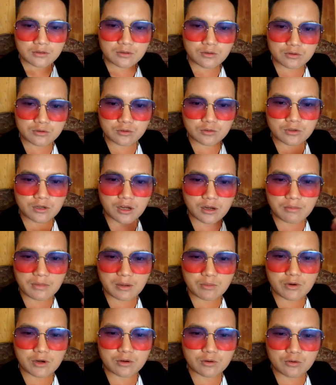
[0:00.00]
cú tụ no
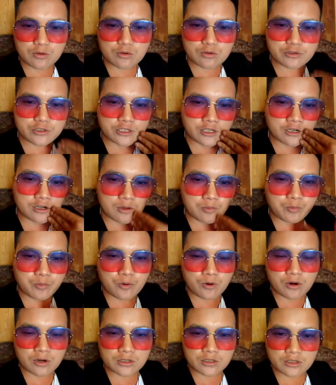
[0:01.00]
mà mỗi cú lúc xia nó
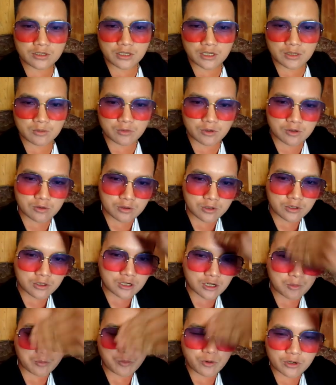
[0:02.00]
phù kia mỗi lúc lư
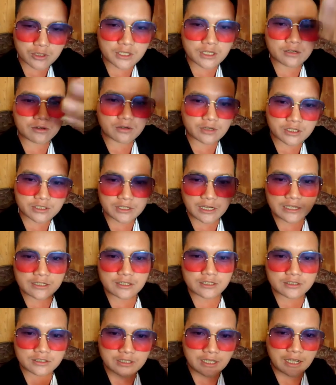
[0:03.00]
nó phù kiệt rồi này sai
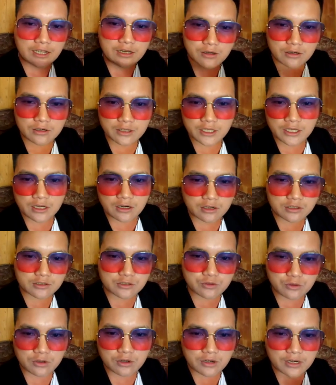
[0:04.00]
sai sai lò lia lò
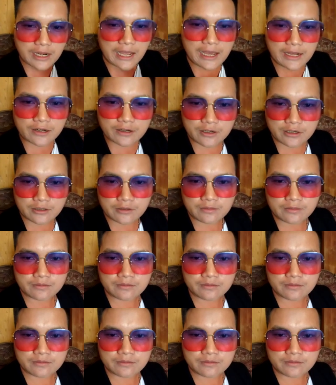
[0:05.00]
chúa lò đa nè